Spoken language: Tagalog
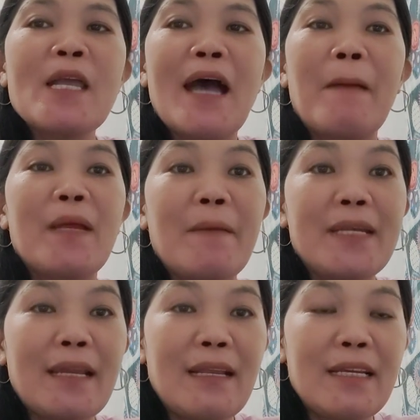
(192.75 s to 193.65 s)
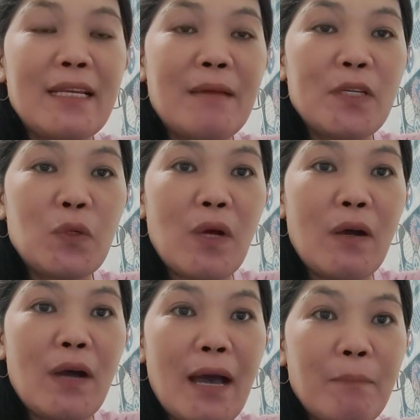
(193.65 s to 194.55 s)
Sabi namin, dadalhin namin yung
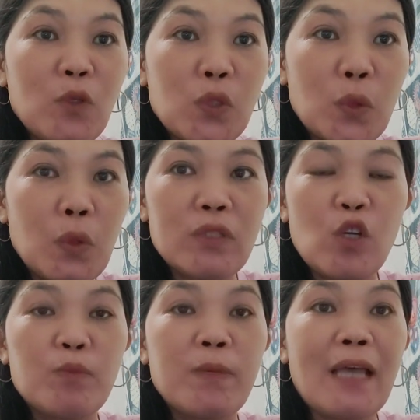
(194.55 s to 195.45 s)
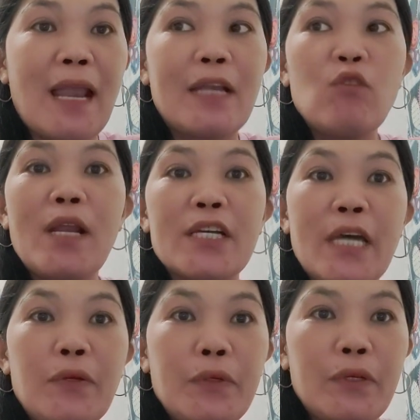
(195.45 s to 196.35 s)
bunso ko sa ospital. Ano lang
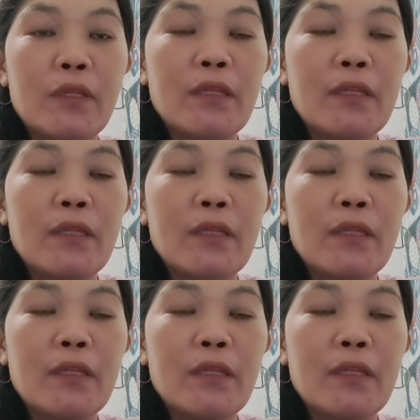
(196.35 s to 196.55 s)
siya noon?